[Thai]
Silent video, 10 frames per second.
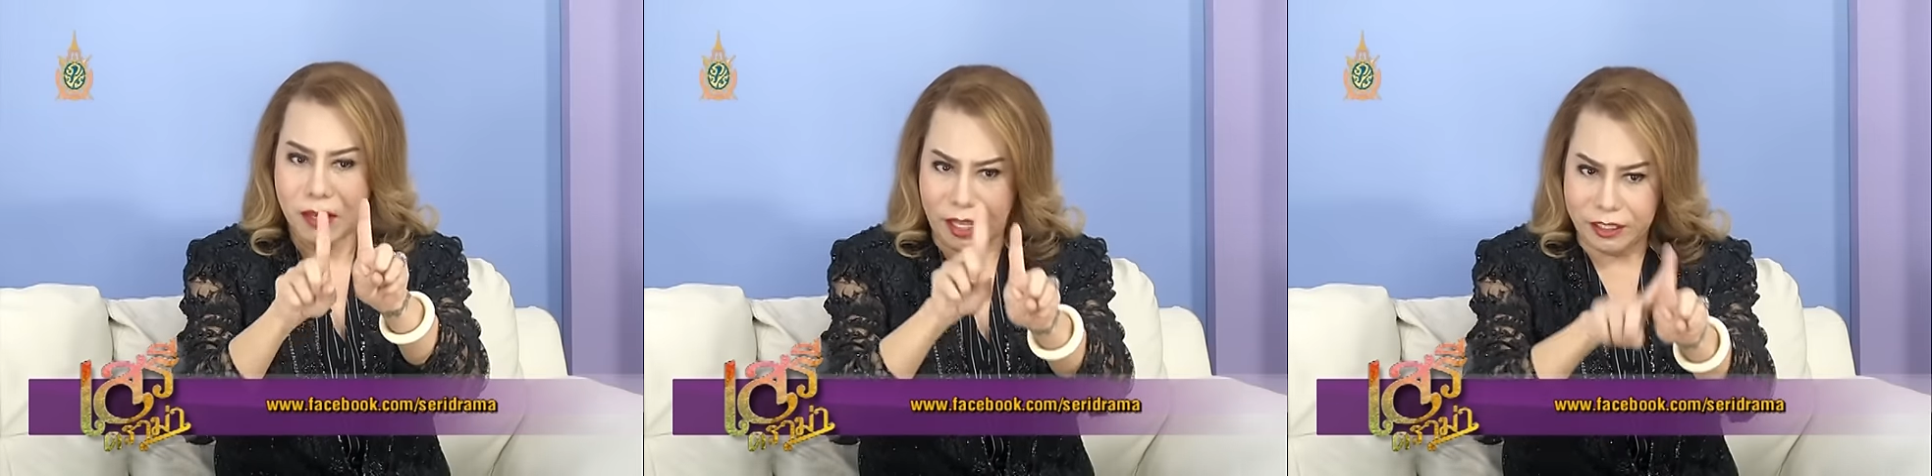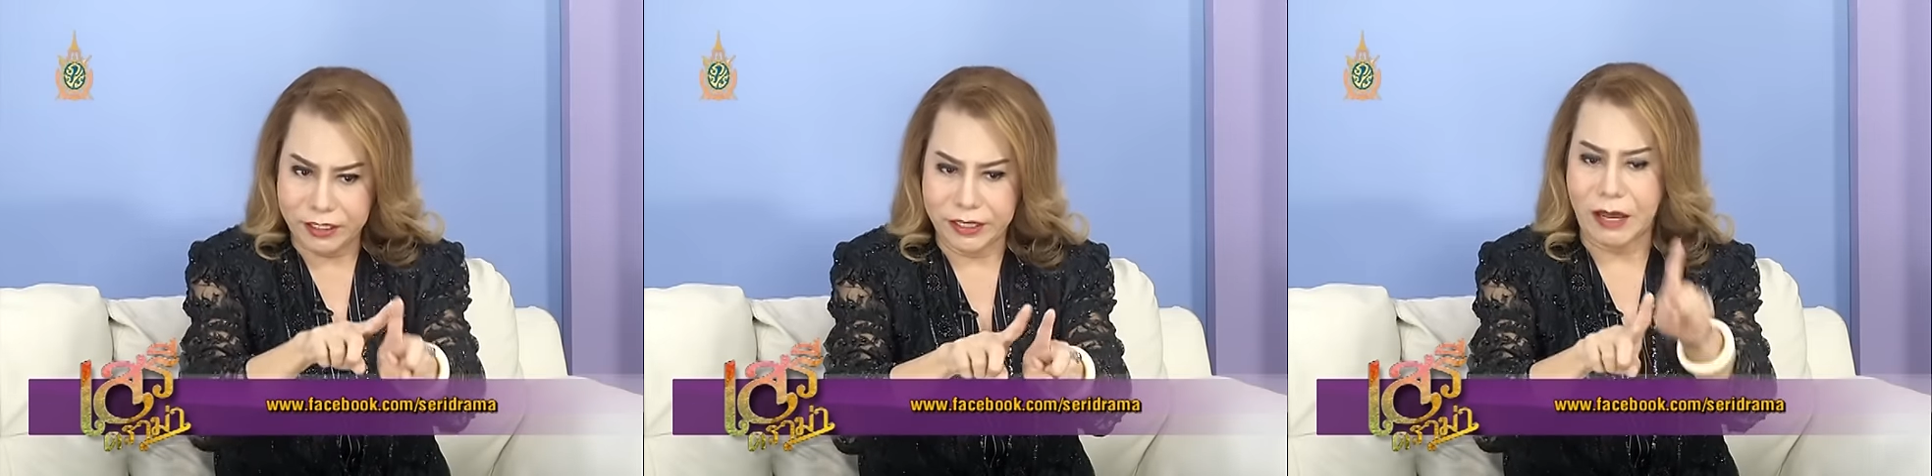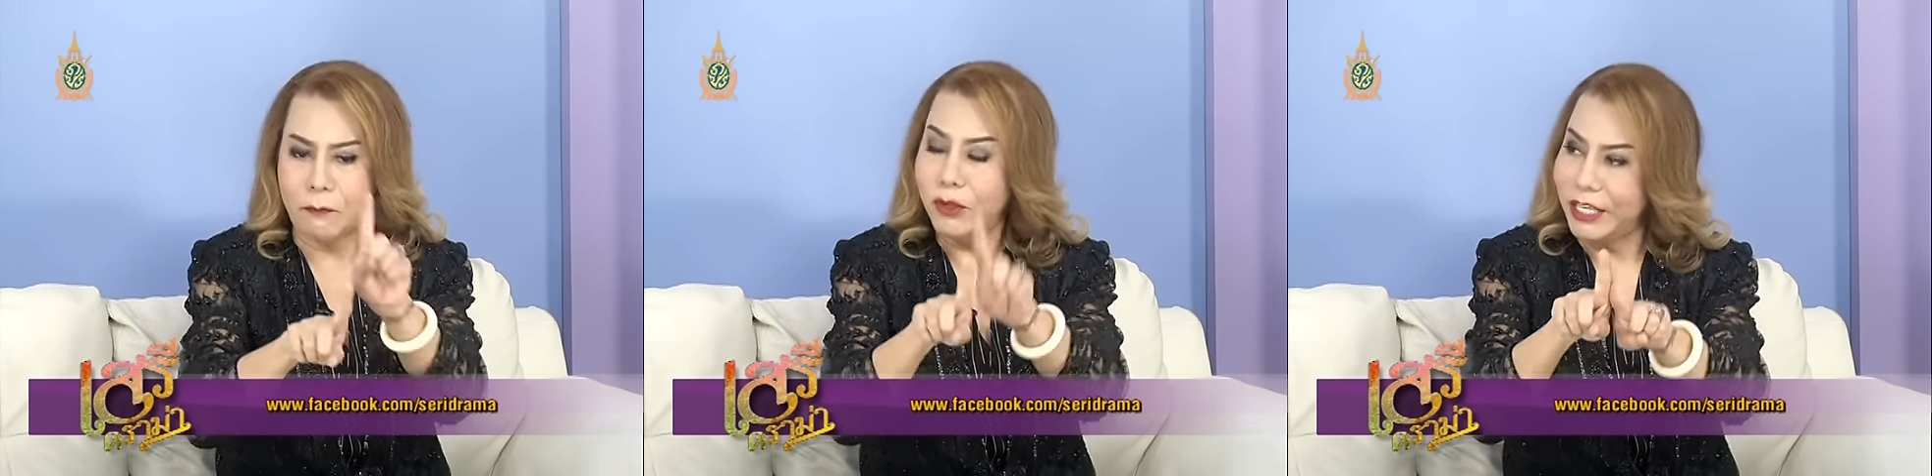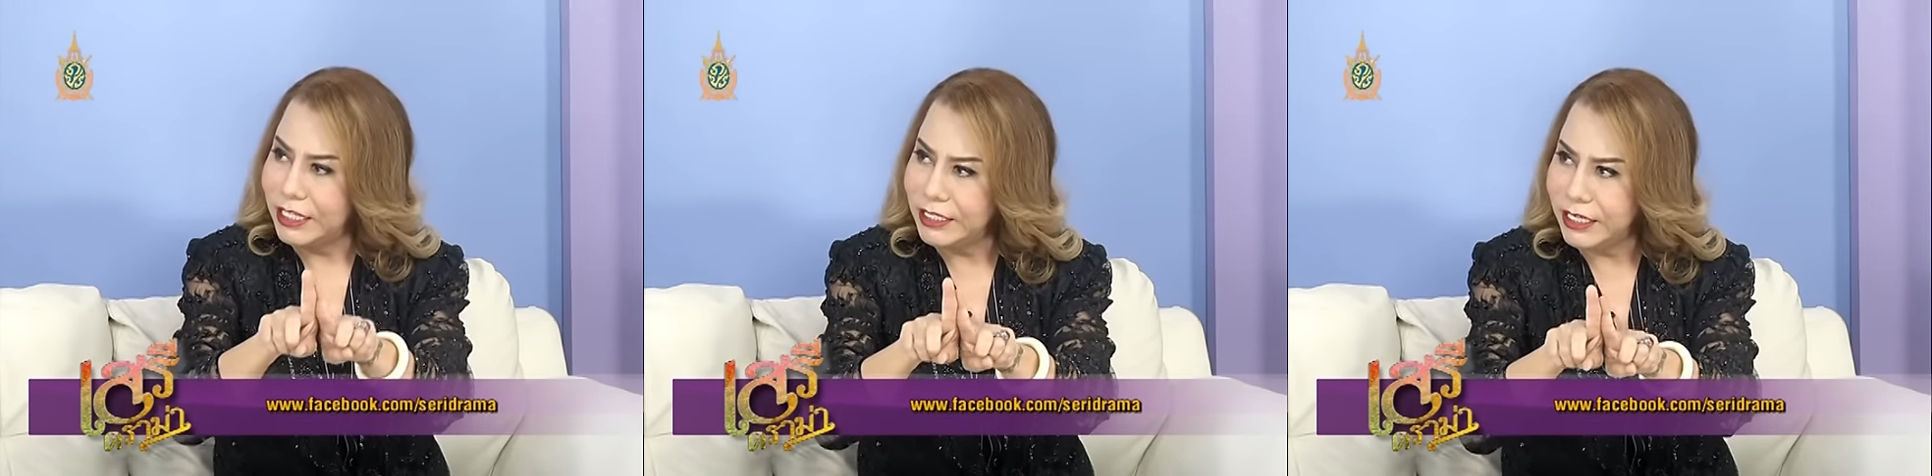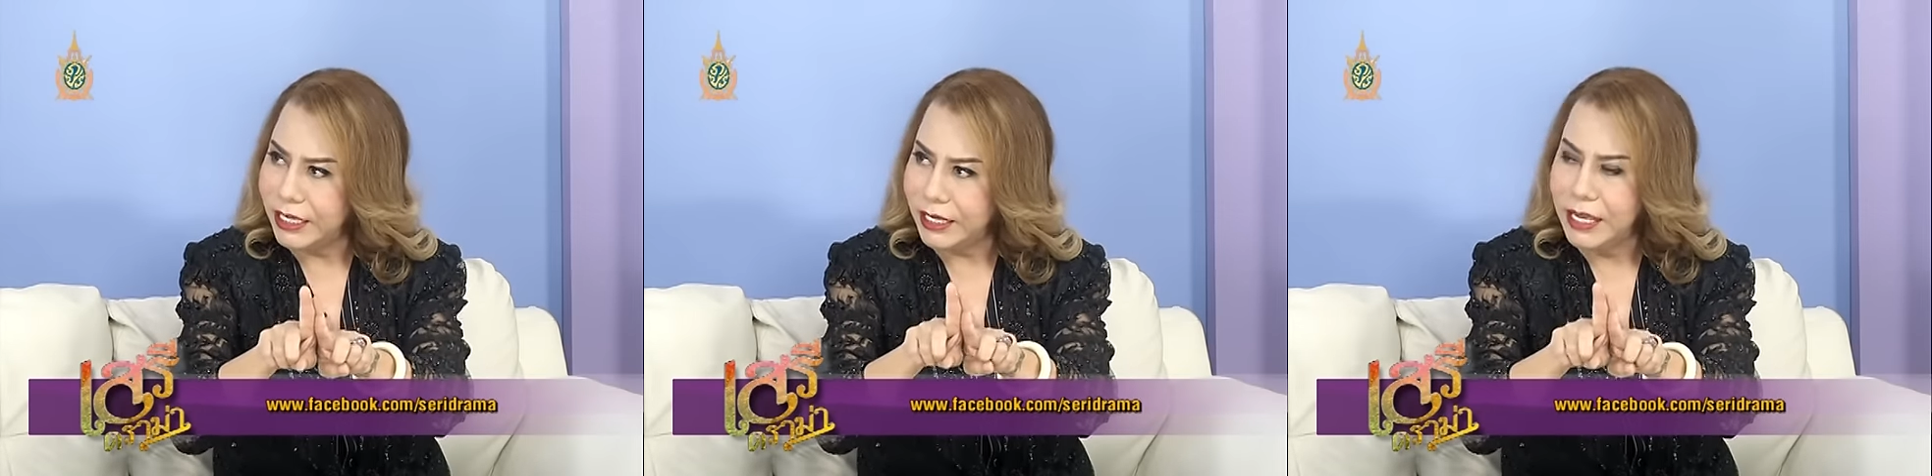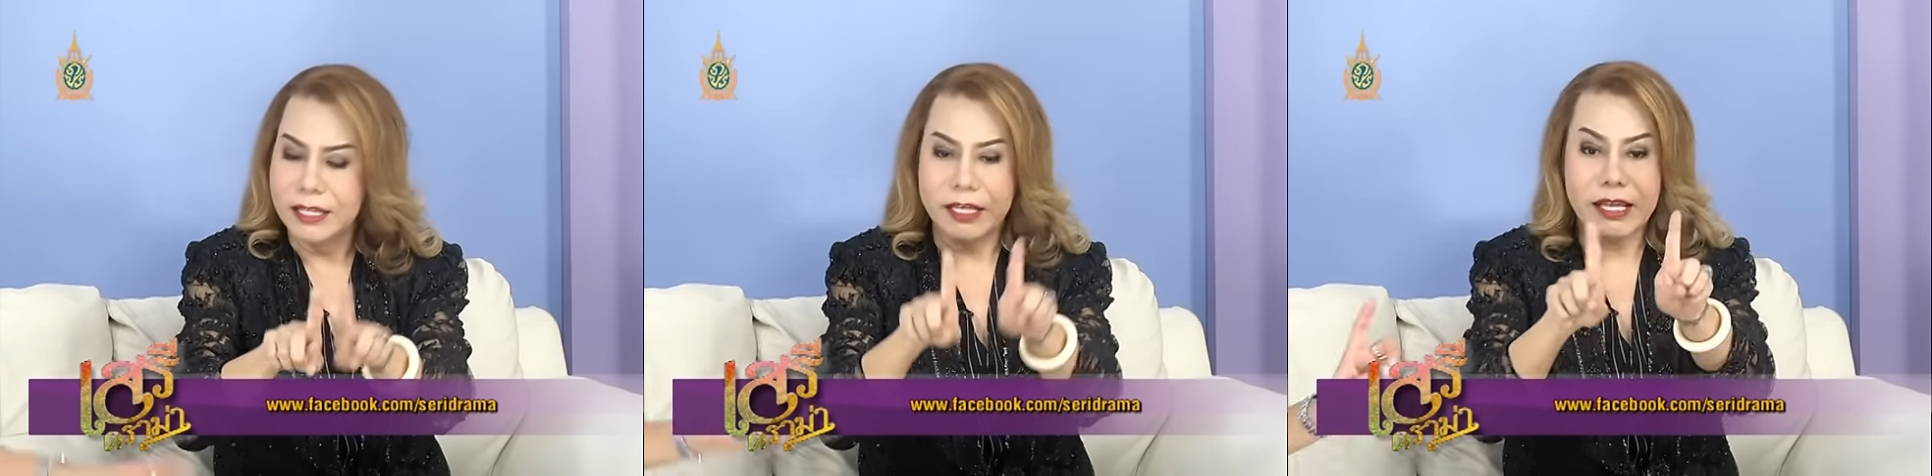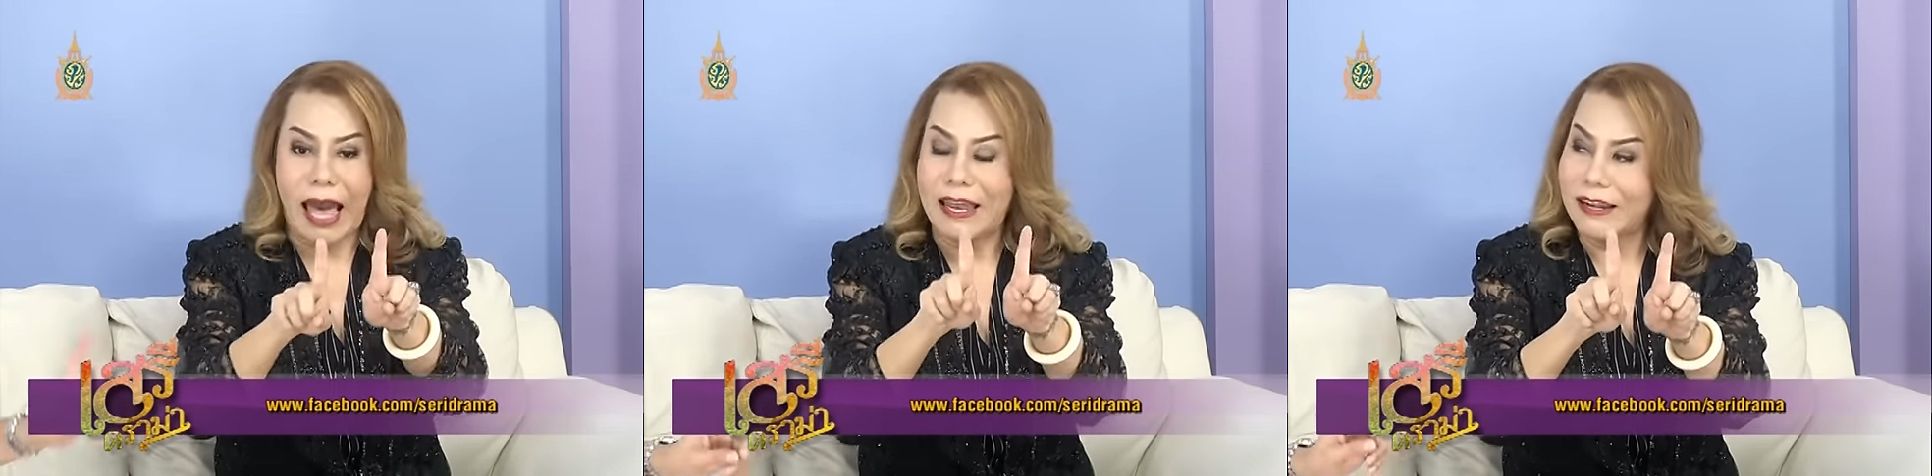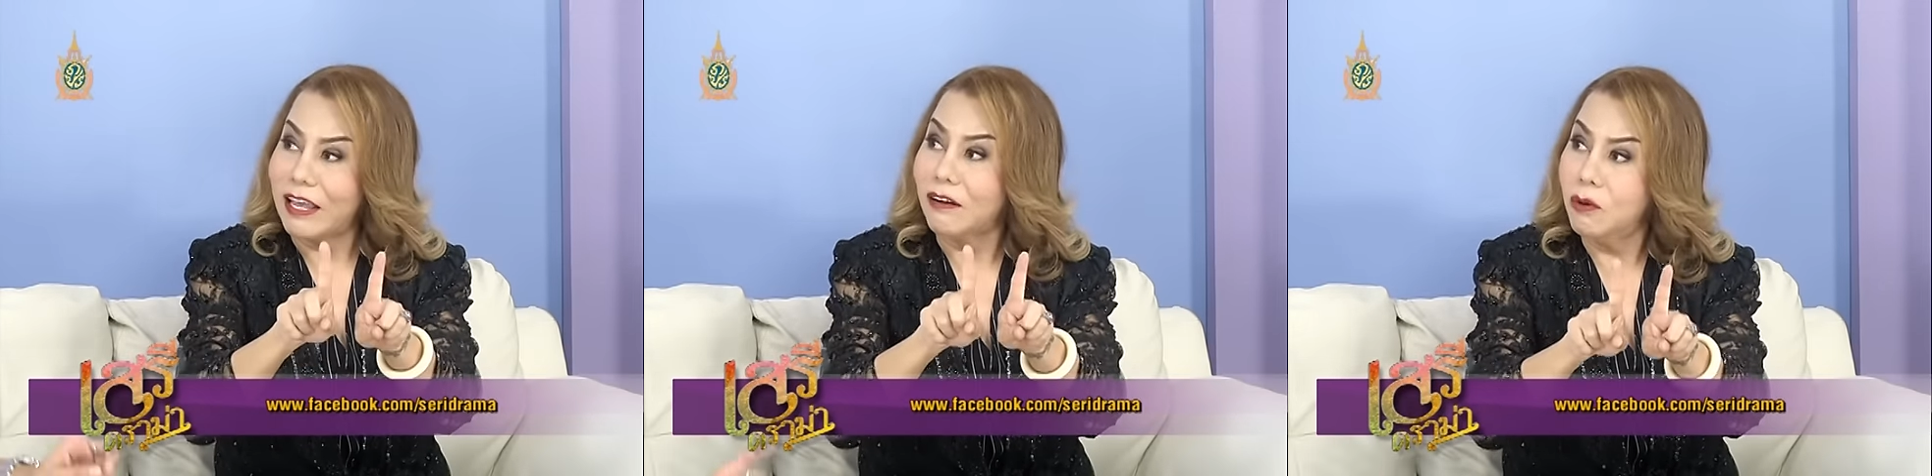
กระเทยกับผู้หญิงจริง ๆ ที่การเลี้ยง